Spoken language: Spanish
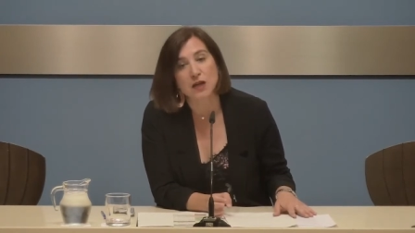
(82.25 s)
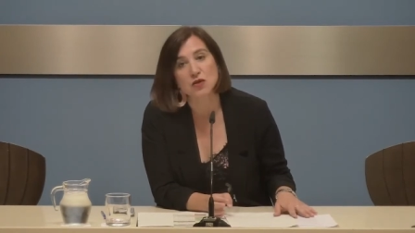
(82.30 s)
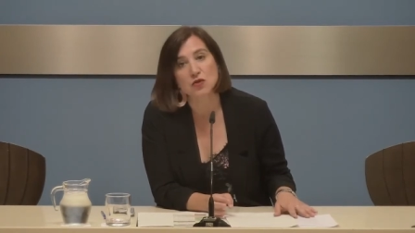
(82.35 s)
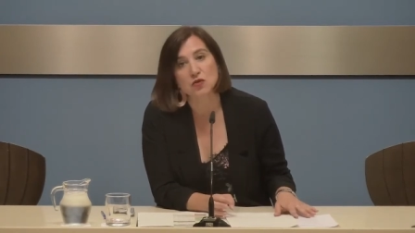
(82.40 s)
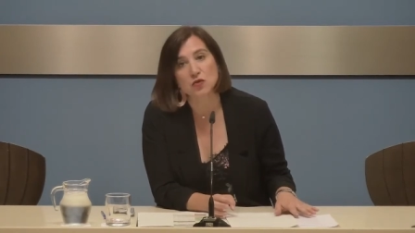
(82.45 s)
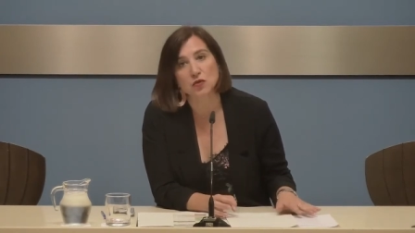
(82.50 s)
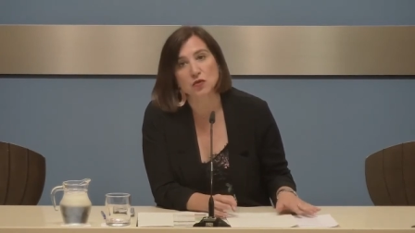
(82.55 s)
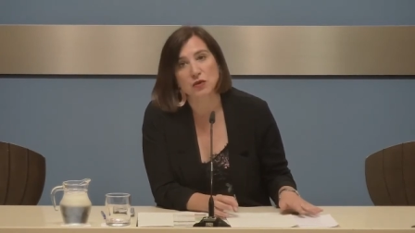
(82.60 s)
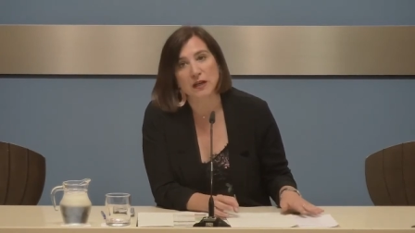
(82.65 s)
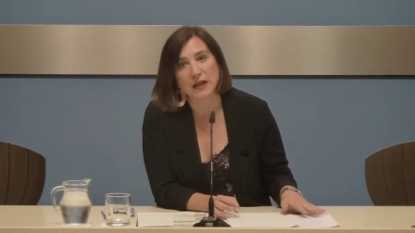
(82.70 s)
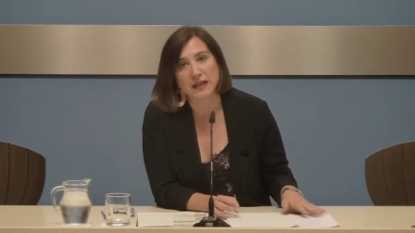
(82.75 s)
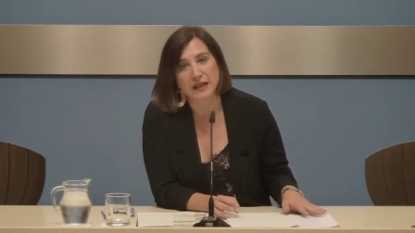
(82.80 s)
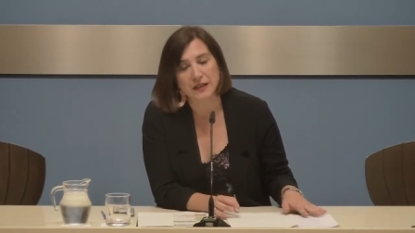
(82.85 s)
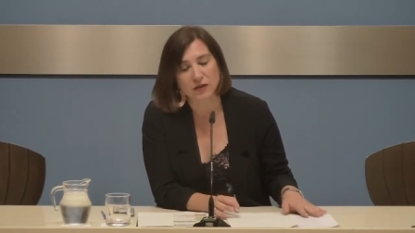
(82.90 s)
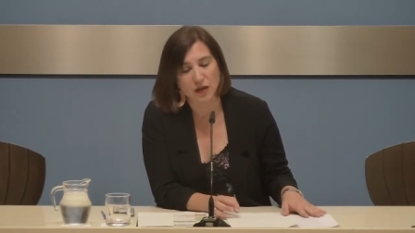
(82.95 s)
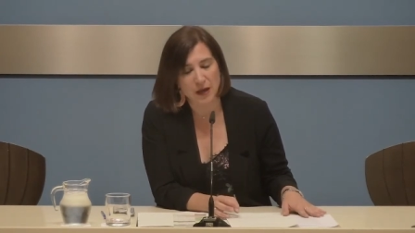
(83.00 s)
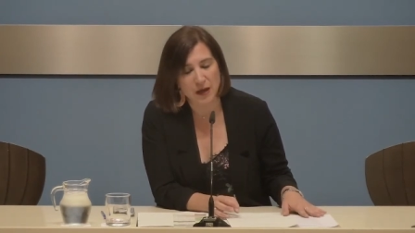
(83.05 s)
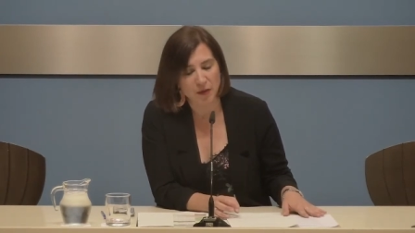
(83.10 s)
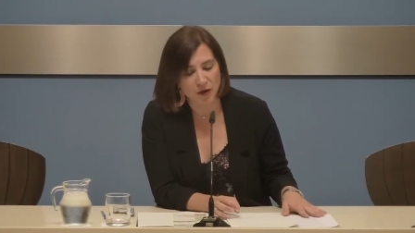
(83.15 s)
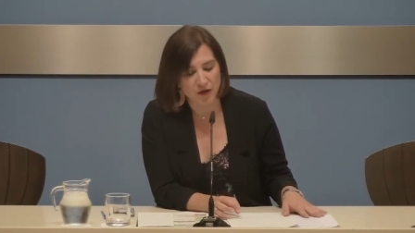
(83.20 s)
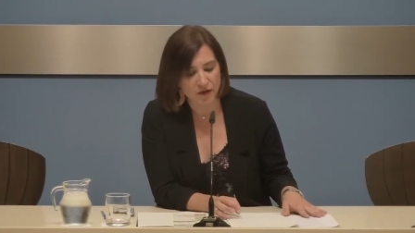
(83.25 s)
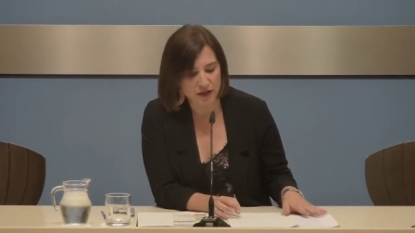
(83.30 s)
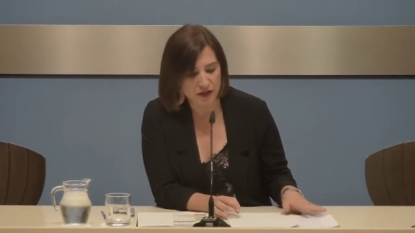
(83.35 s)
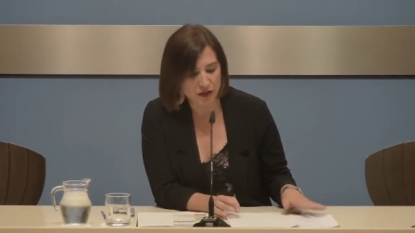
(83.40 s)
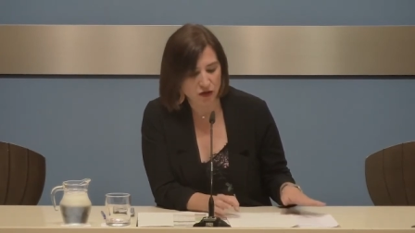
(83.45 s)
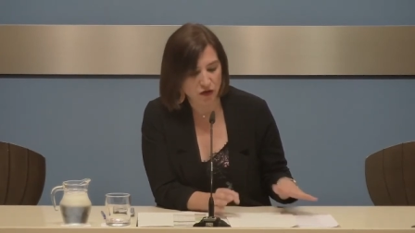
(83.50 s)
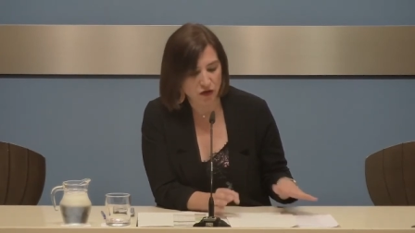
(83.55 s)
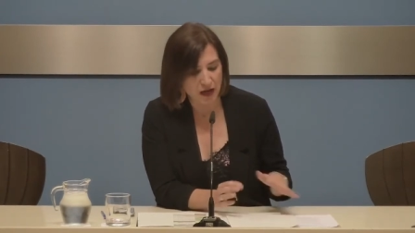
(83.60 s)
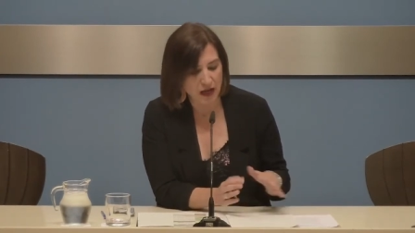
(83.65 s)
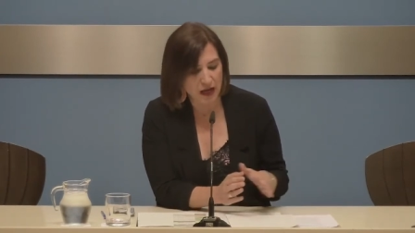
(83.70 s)
su trayectoria
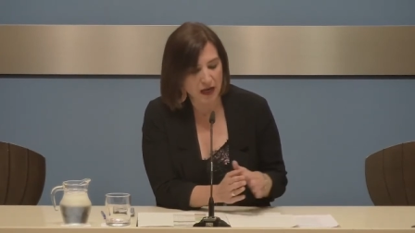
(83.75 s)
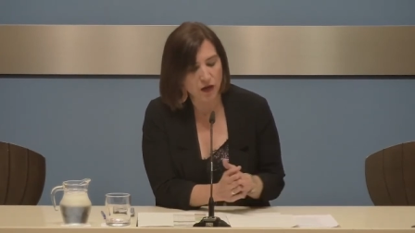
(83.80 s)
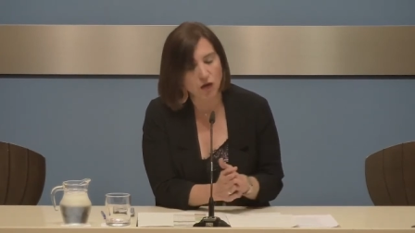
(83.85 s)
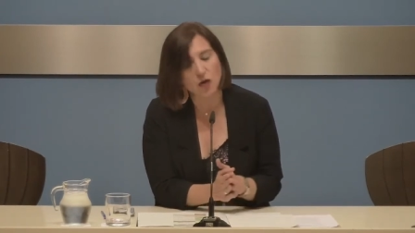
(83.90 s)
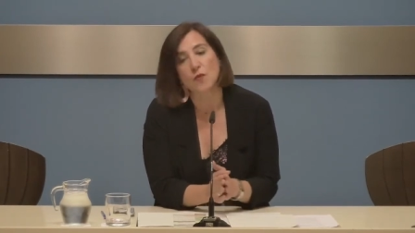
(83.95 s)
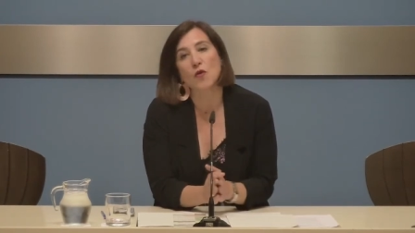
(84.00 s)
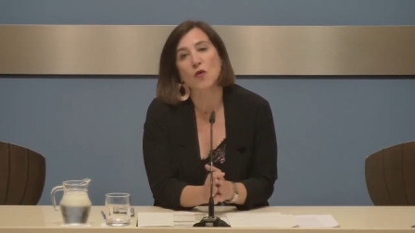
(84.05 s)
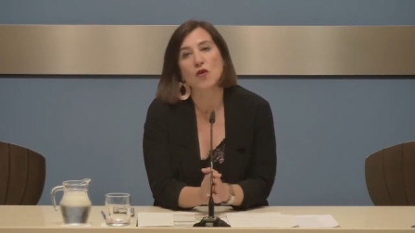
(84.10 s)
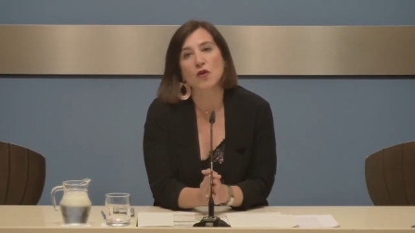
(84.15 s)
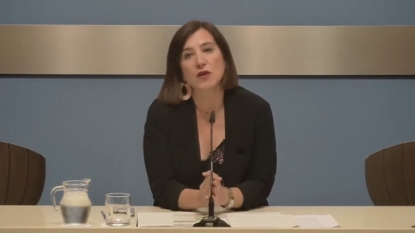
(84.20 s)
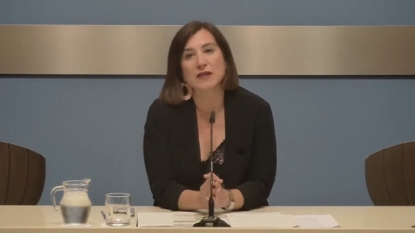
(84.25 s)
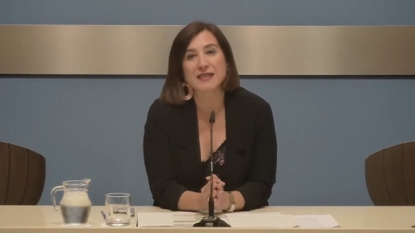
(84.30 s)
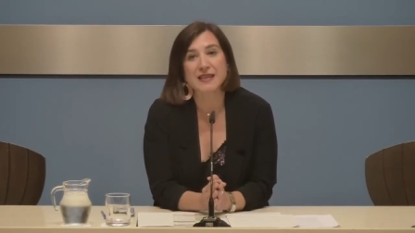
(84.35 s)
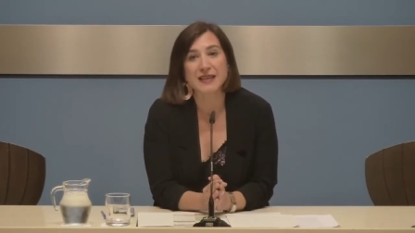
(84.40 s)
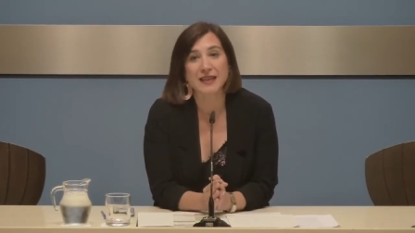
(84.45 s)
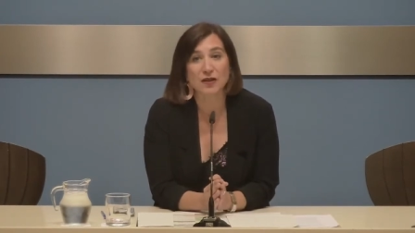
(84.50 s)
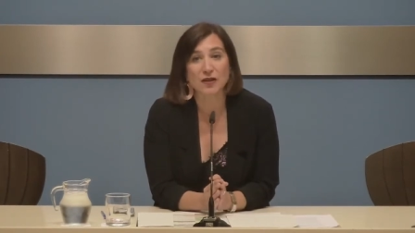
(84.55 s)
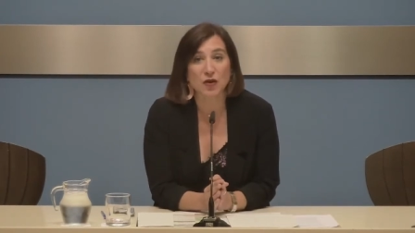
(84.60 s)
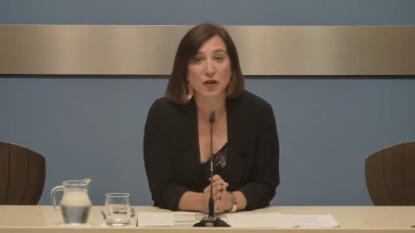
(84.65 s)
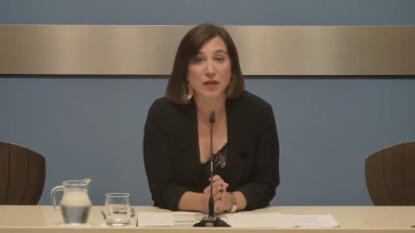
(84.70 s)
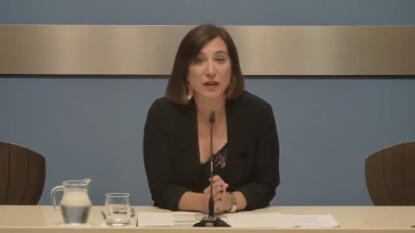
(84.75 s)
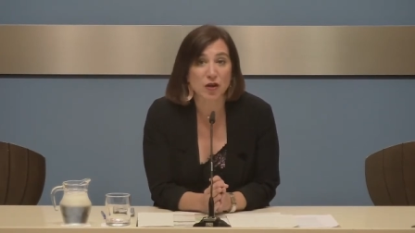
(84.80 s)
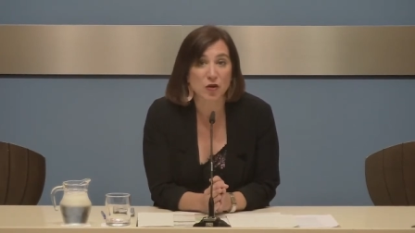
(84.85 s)
profesional como escritor